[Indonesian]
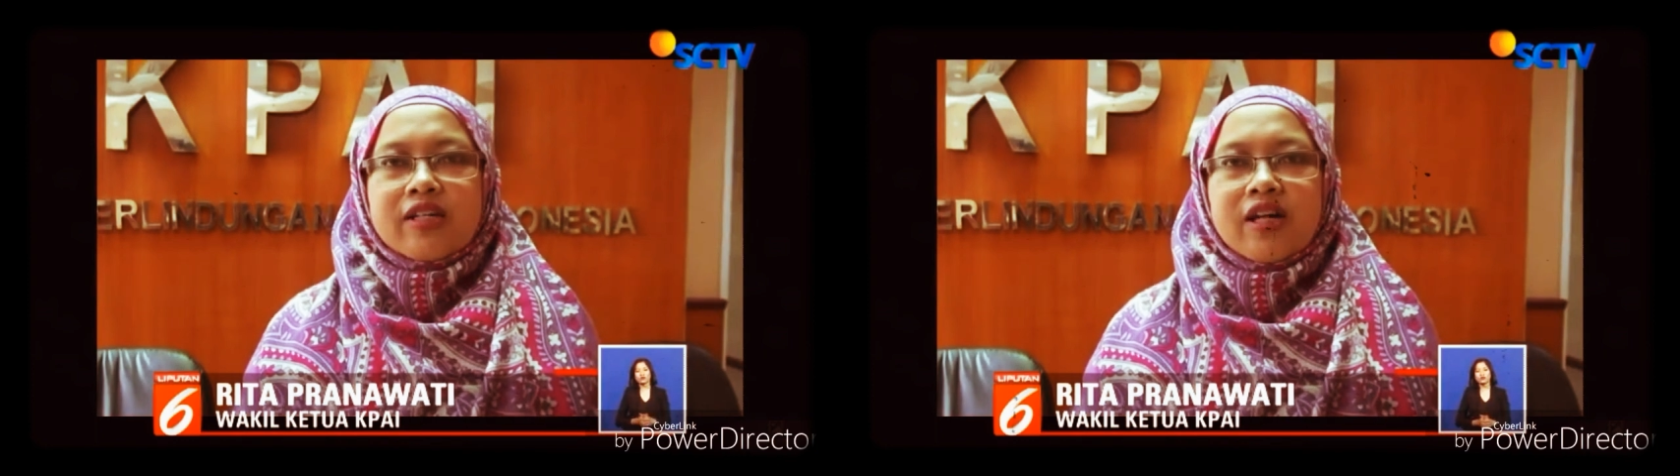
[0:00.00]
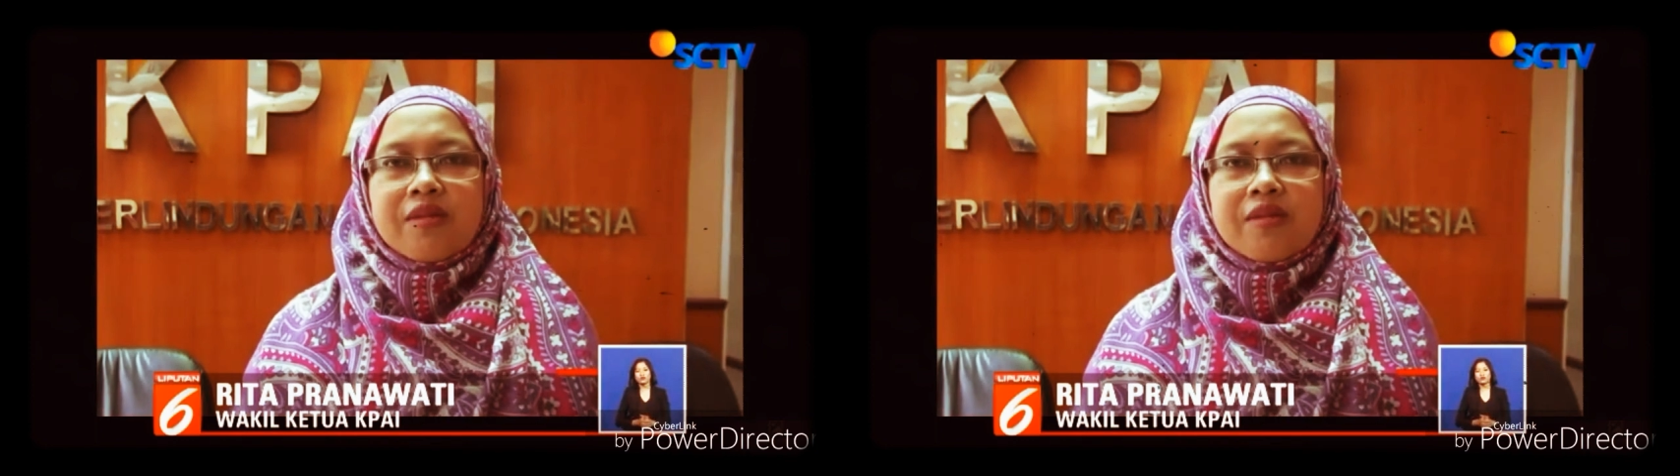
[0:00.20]

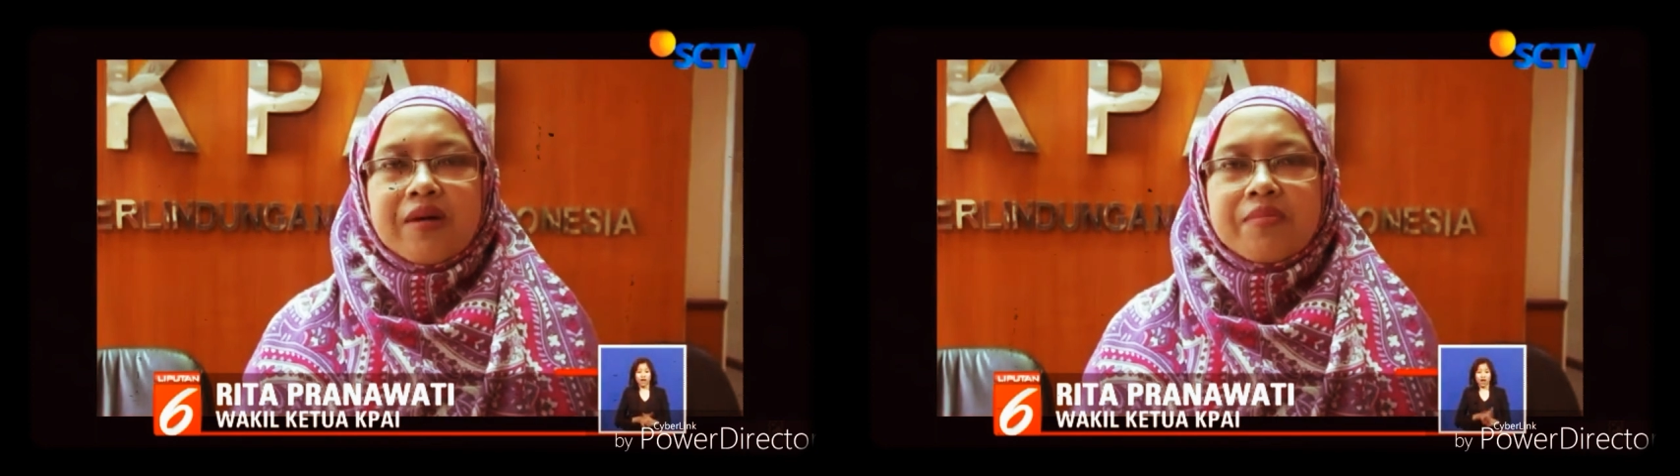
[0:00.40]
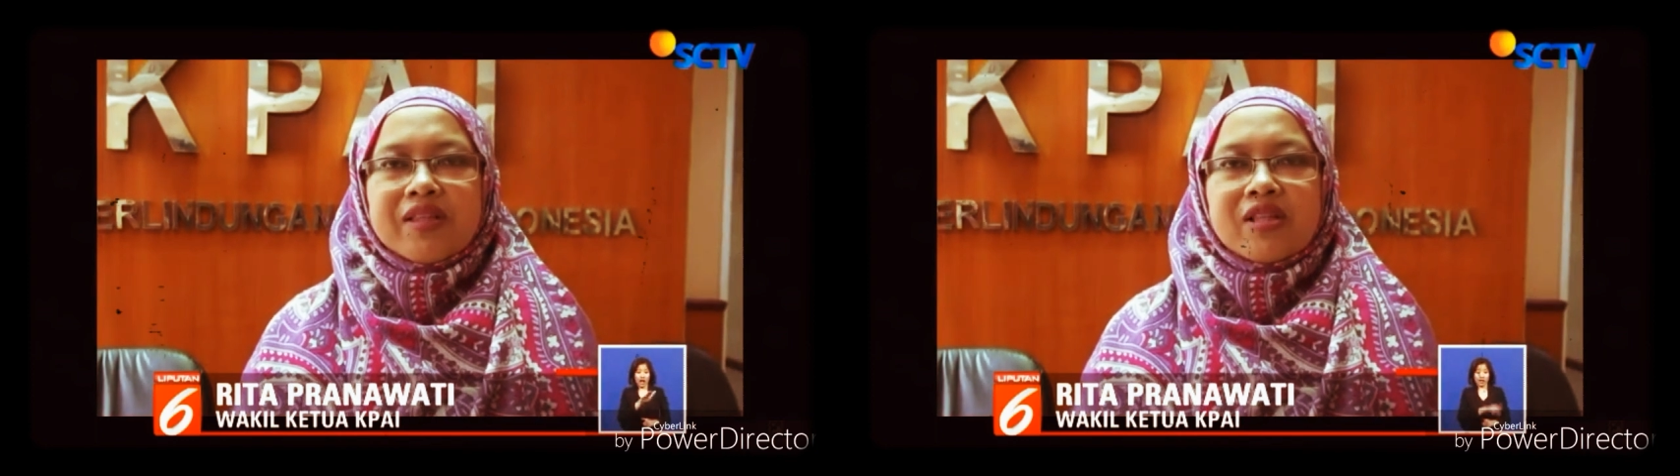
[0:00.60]

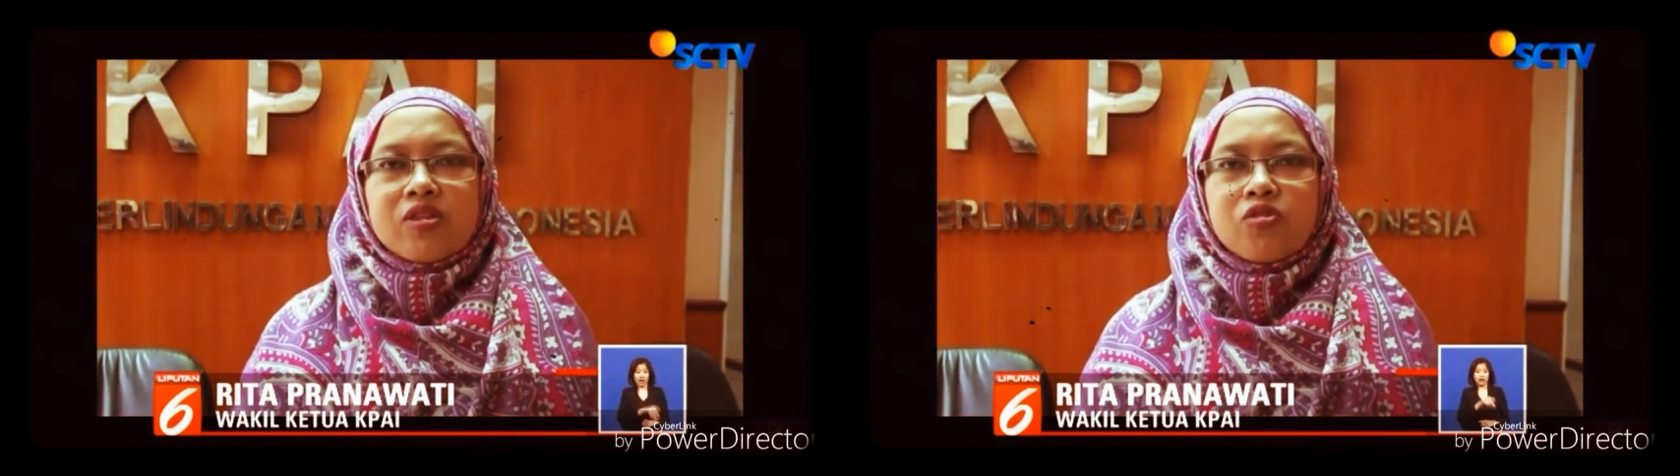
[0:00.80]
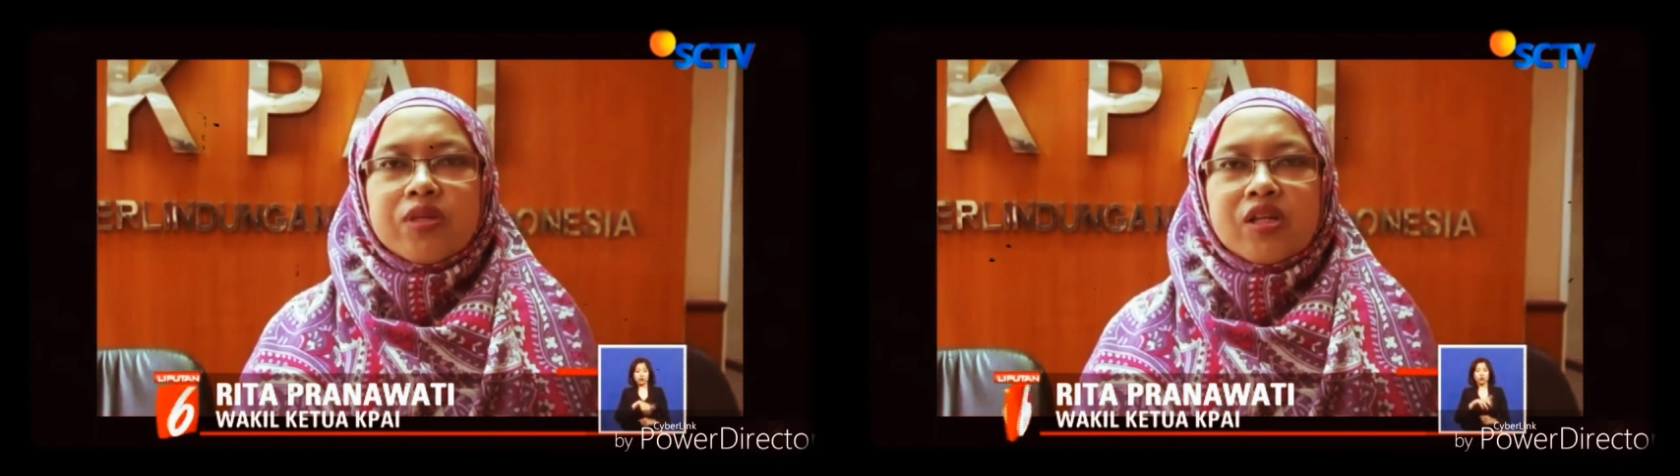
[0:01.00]
ada
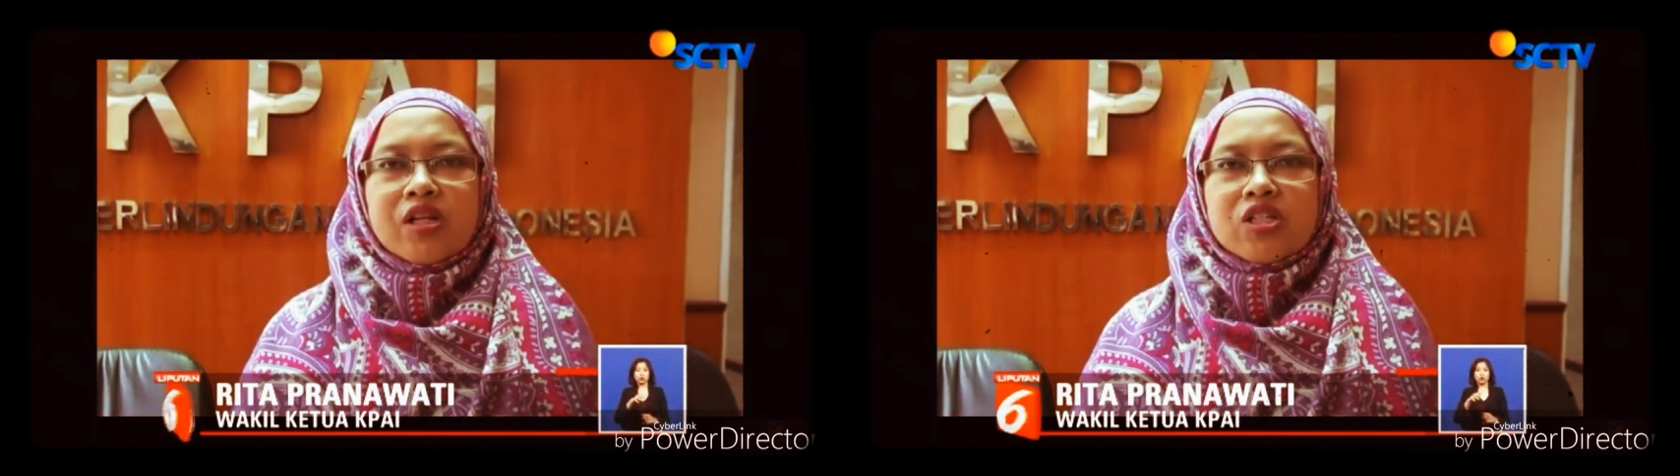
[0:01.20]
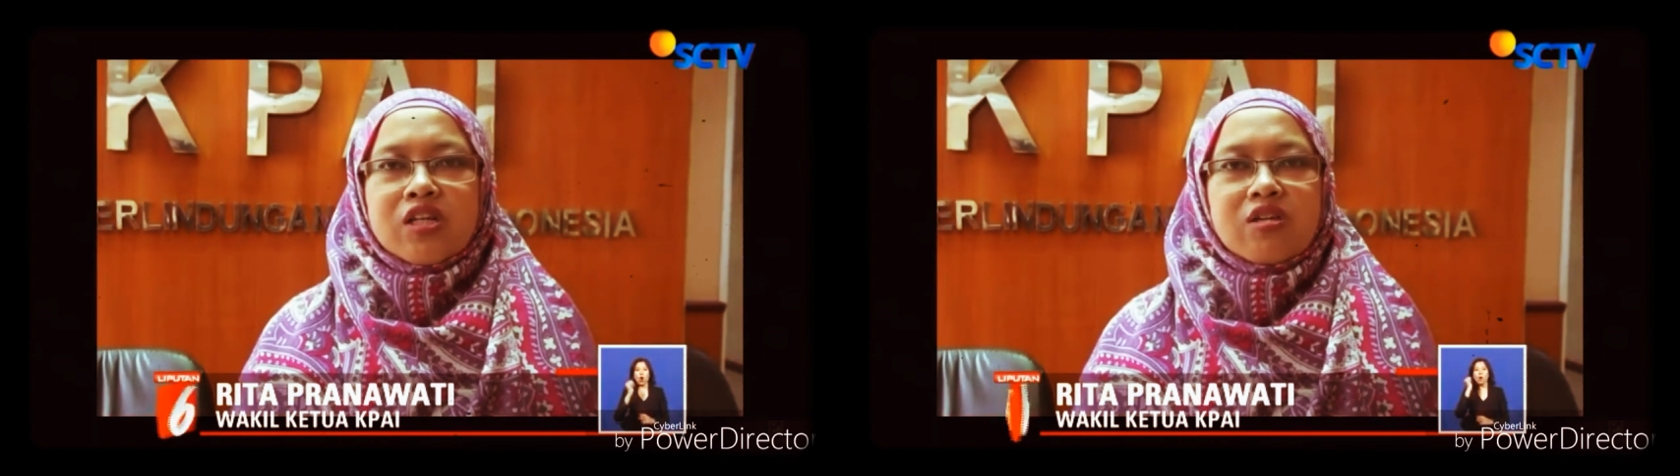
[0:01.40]
apa-apa tentu
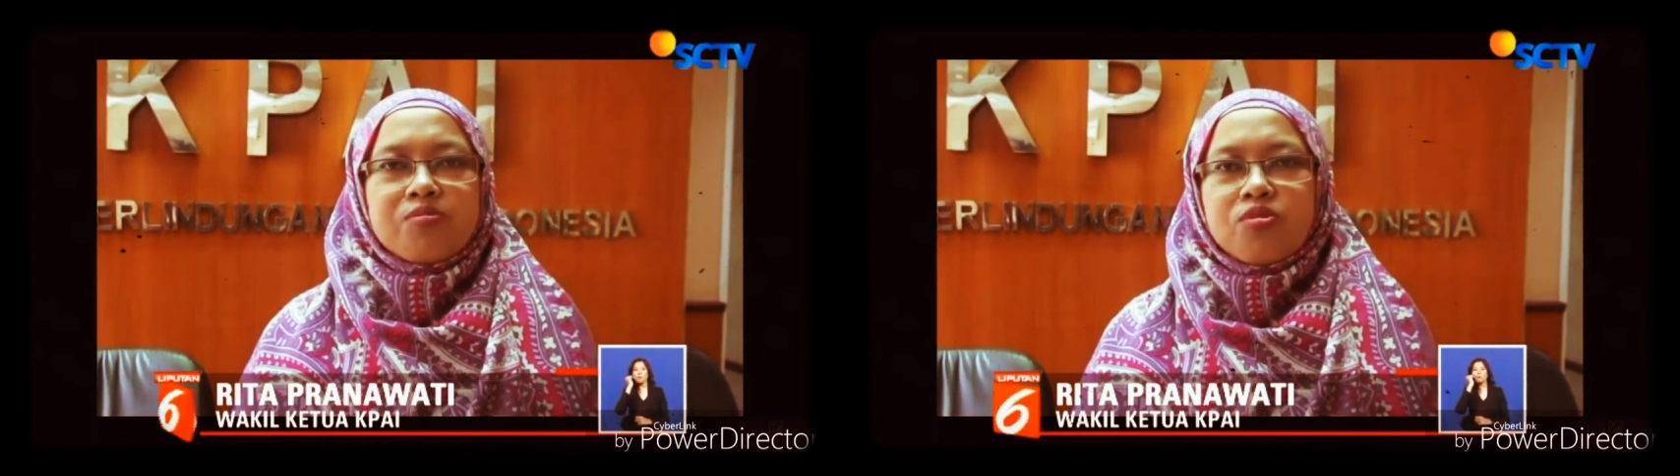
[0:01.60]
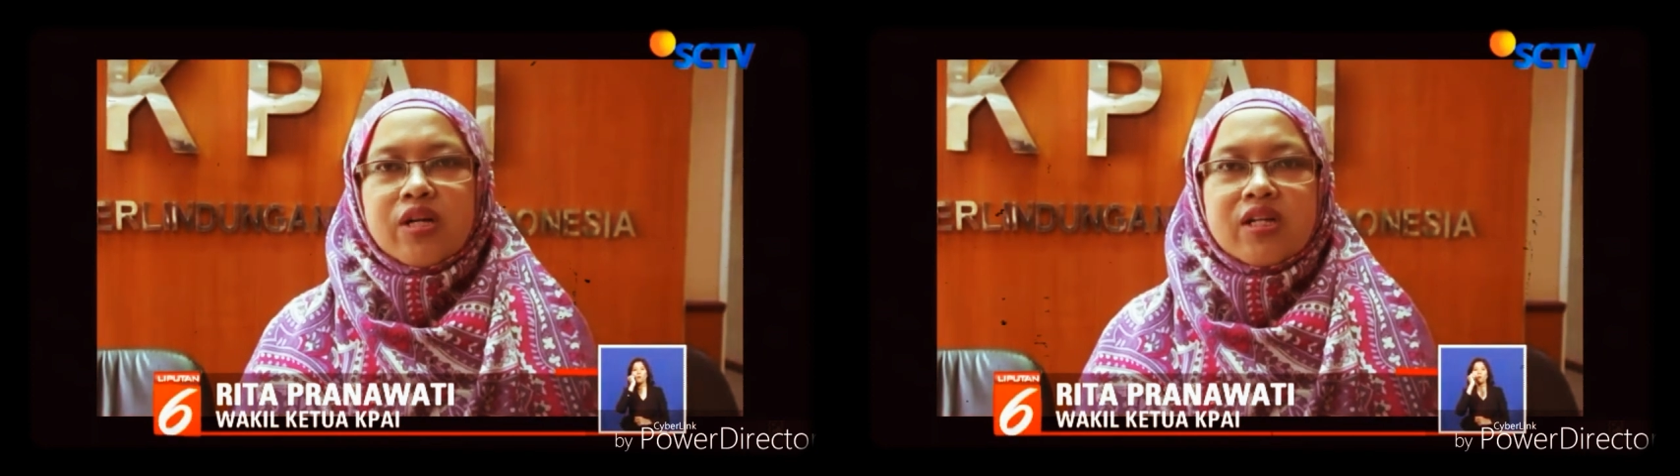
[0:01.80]
penyelesaiannya